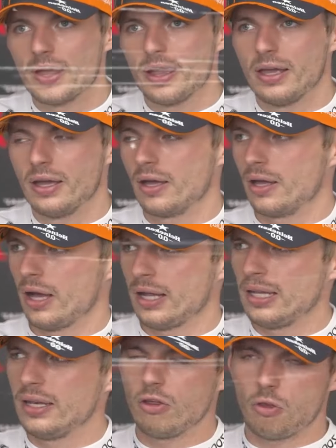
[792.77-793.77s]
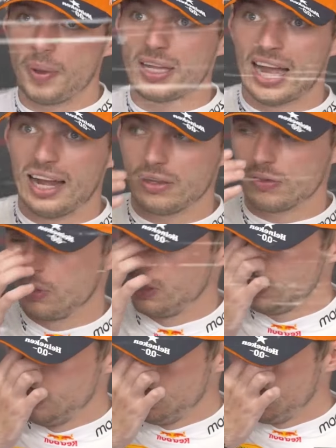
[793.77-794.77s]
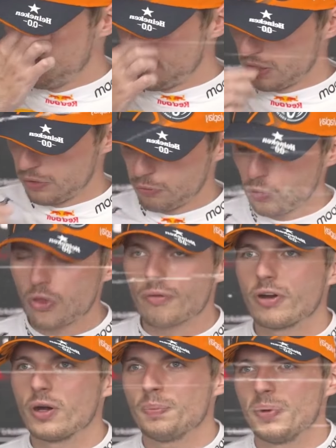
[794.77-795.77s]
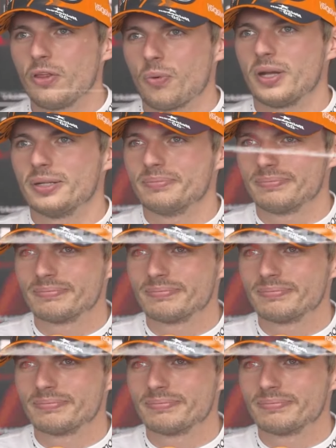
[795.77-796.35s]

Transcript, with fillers: I, uh, I didn't expect that, but of course I'm very pleased with it.